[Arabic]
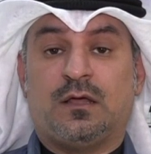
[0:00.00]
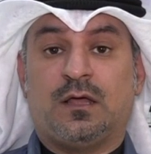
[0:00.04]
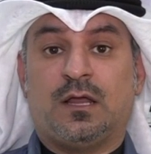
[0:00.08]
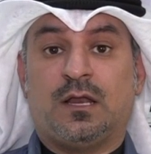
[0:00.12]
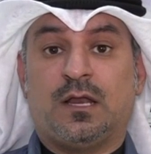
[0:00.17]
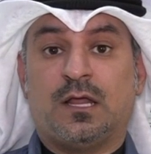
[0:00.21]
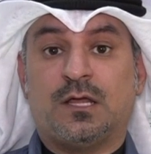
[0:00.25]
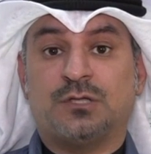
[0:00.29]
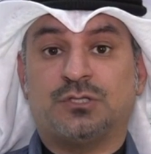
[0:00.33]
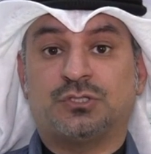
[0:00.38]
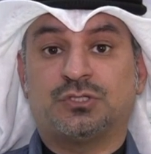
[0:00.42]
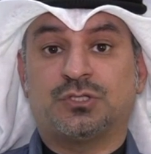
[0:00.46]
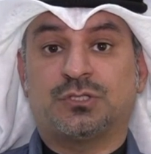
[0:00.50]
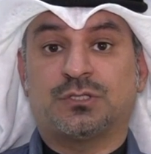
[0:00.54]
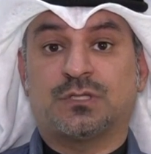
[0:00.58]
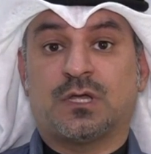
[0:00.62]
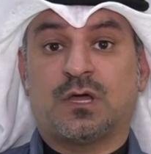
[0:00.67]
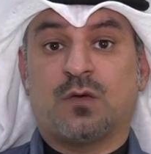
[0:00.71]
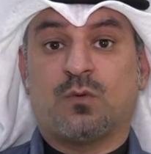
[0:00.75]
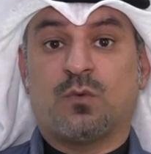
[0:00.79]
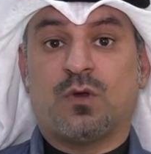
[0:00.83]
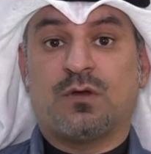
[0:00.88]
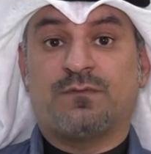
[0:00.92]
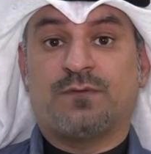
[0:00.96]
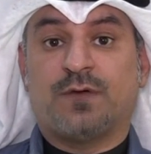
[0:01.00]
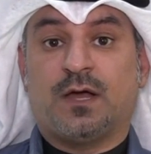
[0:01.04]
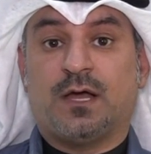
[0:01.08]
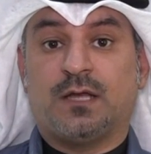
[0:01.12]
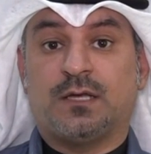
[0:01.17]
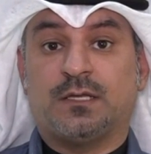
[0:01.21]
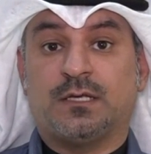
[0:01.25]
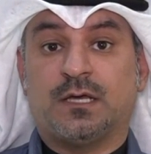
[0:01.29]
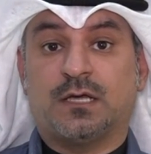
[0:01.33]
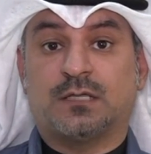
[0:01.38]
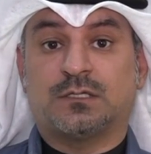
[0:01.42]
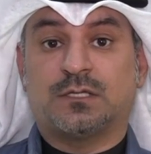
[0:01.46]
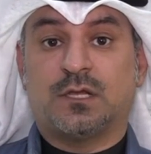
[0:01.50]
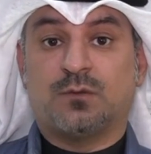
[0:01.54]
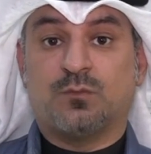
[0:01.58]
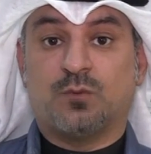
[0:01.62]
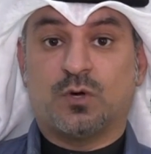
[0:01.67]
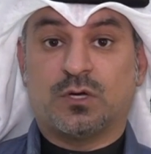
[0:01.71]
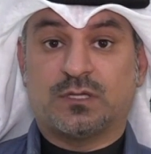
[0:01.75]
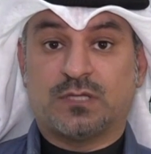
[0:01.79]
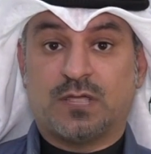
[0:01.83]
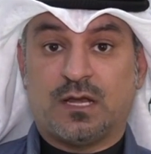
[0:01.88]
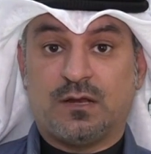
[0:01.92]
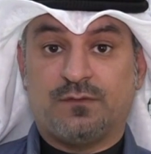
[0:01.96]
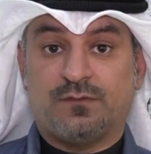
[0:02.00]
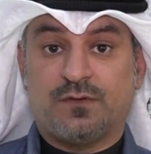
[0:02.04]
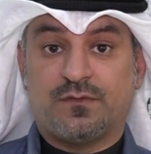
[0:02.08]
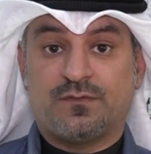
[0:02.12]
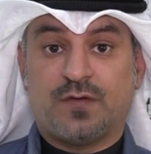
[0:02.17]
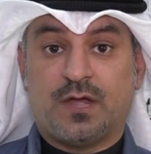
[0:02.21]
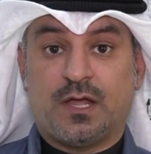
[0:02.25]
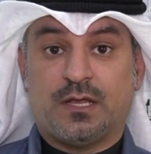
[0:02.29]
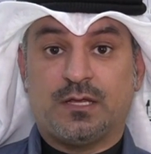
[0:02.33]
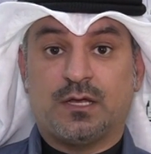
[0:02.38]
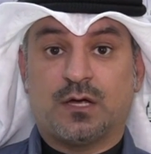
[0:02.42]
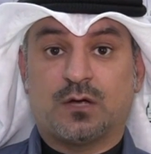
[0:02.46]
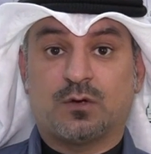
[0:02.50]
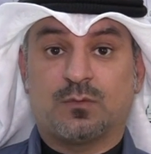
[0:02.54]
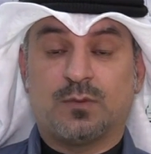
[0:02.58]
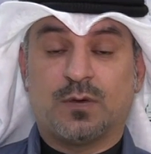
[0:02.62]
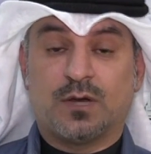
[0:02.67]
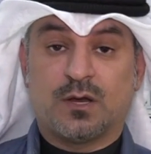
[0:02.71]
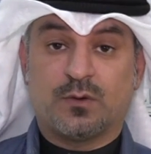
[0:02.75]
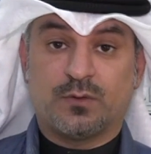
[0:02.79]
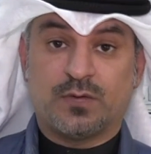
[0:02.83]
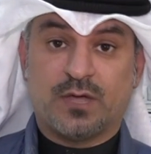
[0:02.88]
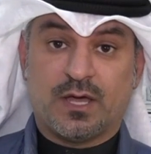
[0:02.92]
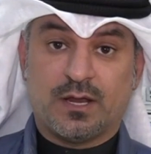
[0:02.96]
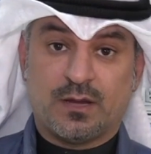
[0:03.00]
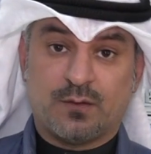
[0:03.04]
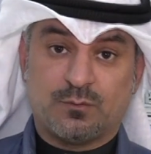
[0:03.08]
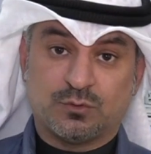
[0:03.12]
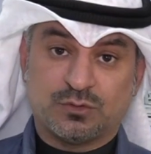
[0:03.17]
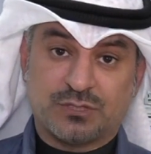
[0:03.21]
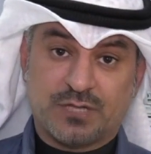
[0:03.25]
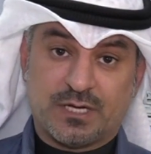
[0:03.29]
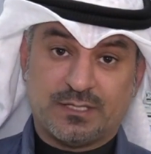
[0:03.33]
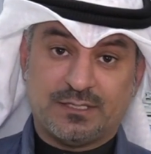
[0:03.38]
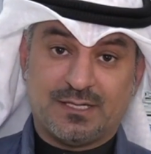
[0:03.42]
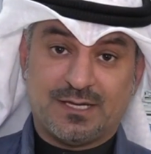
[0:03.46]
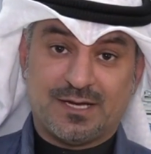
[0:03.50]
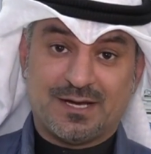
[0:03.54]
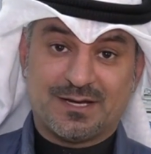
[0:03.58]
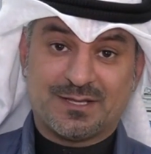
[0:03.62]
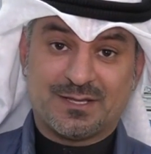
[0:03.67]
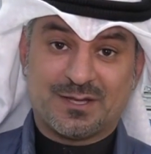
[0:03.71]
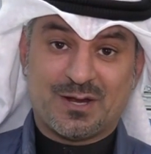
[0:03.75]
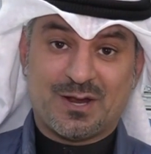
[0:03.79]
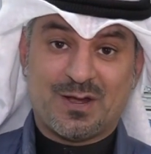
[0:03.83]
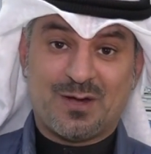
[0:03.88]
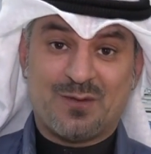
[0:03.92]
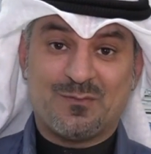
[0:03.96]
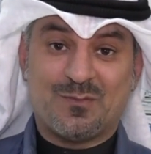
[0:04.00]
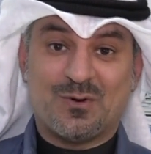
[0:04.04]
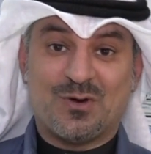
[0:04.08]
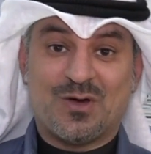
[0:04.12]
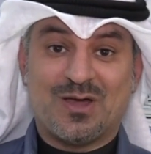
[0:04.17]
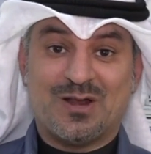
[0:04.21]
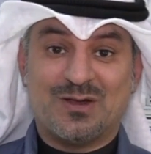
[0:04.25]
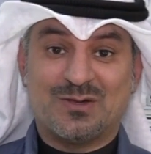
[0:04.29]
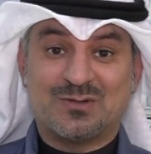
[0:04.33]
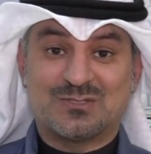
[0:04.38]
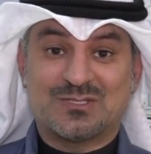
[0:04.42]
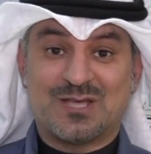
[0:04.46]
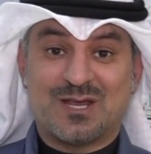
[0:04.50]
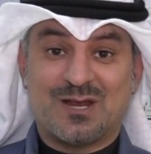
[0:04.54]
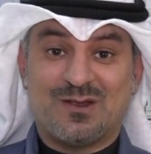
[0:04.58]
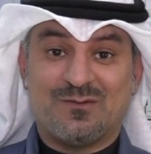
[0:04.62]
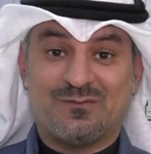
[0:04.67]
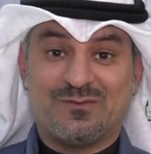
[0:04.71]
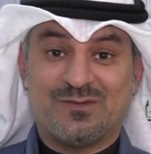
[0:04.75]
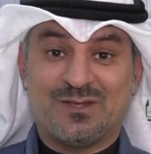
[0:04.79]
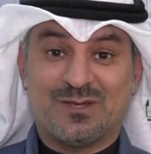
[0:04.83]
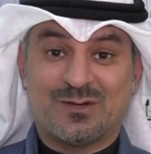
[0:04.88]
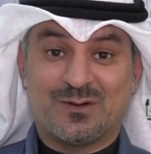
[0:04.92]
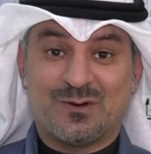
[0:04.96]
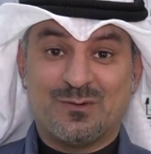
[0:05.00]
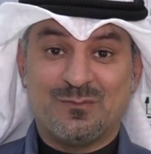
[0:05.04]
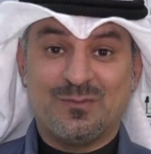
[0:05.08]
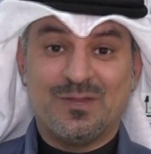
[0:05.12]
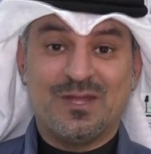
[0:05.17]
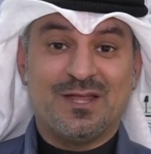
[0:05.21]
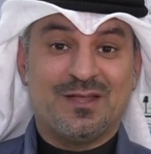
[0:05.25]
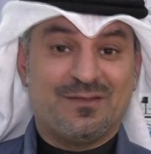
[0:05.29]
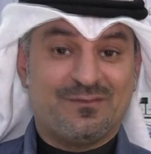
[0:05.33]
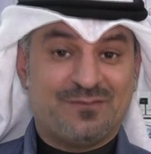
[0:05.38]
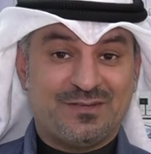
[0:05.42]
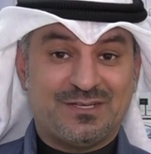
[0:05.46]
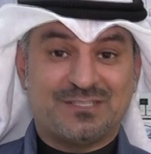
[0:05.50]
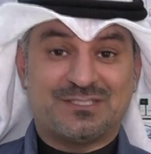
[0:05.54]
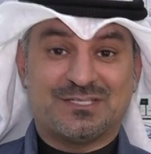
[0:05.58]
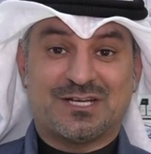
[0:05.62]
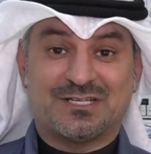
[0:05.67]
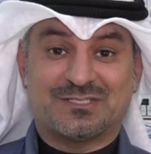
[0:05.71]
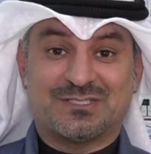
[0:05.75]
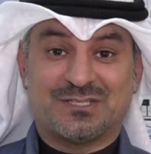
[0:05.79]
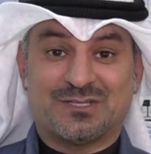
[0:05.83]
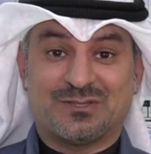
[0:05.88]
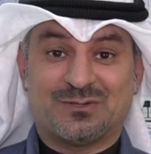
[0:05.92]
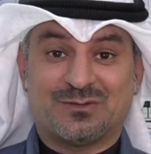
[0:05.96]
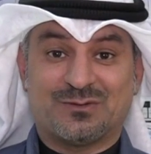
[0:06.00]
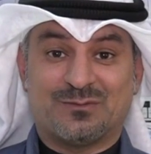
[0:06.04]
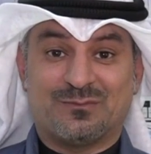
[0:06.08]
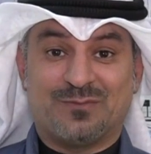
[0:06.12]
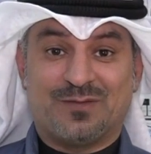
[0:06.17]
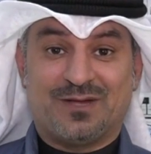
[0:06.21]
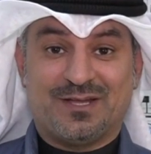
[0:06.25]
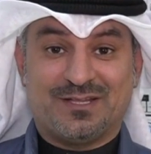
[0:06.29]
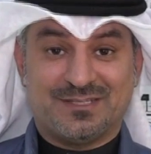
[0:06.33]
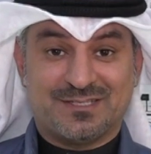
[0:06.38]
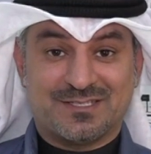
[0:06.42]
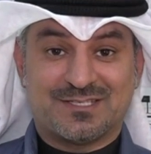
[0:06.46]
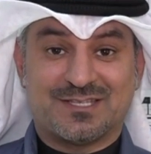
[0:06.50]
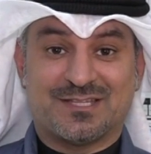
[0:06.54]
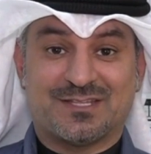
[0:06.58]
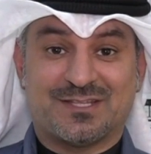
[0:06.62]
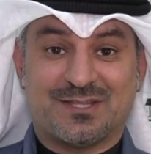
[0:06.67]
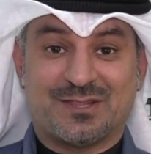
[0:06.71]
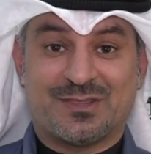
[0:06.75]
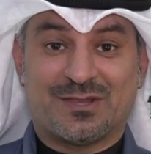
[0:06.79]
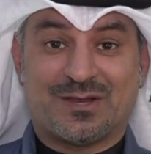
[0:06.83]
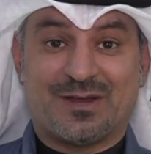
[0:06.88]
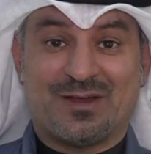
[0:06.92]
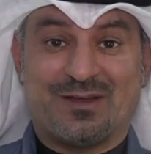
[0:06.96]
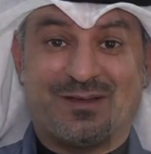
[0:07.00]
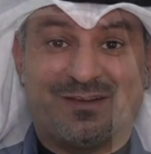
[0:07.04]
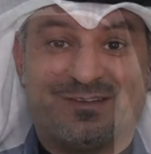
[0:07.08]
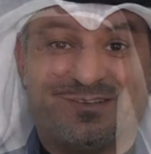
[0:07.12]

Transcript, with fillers: الأنشطة والفعاليات المختلفة فحياكم الله ويانا مشاهدينا الكرام وأهلا وسهلا فيكم في شاشتكم عدسة إثراء